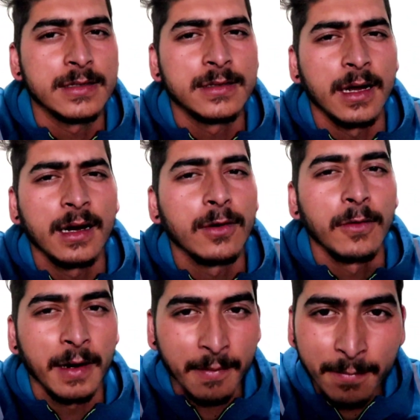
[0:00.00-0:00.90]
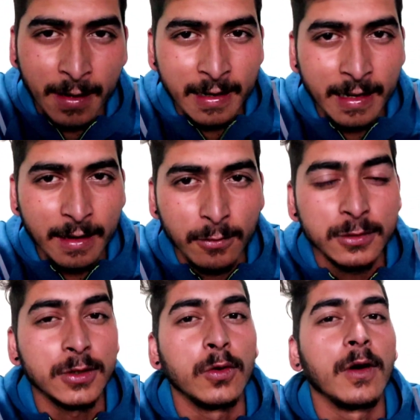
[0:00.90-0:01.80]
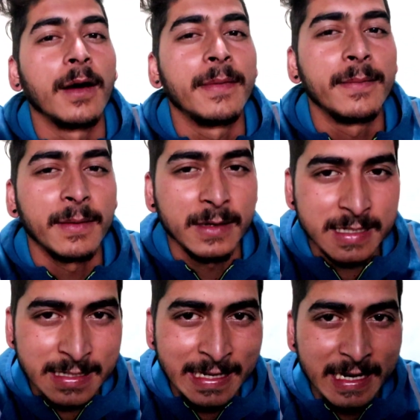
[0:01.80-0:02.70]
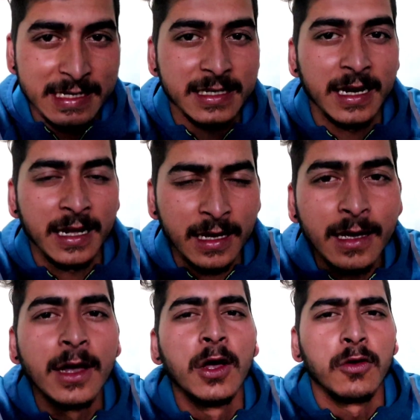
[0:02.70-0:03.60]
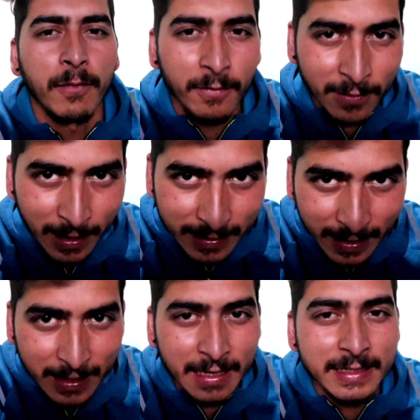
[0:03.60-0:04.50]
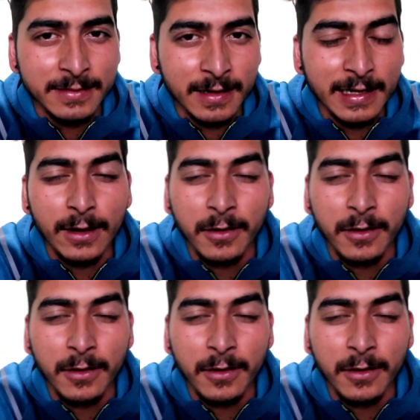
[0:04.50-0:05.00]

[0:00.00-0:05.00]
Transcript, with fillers: स्टार्ट होने भी वाली है कुछ लोग अभी परमिशन दे रहे हैं जाने की तो अभी फिलहाल देख रही है शिवानी